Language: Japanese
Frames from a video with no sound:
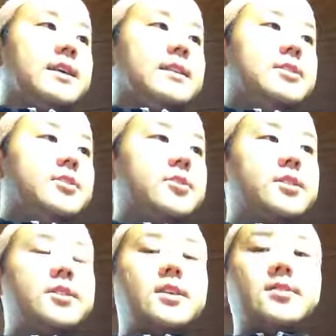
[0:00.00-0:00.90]
で食
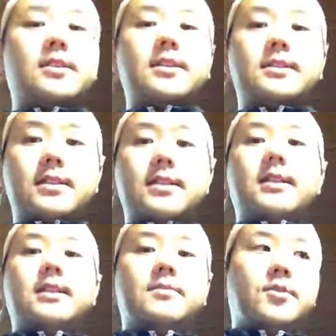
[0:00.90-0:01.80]
事の後はですね
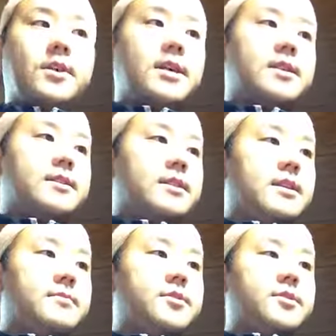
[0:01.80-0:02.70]
誰もが
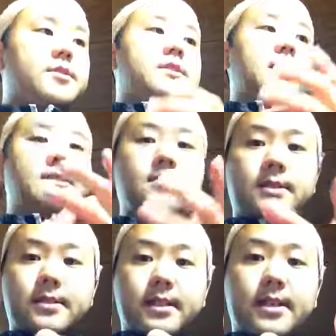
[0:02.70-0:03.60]
眠くなるん
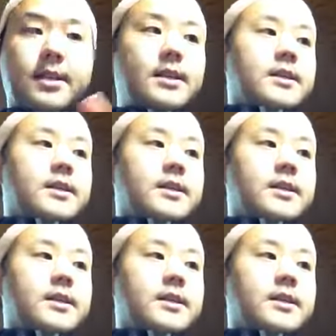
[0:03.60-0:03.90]
ですね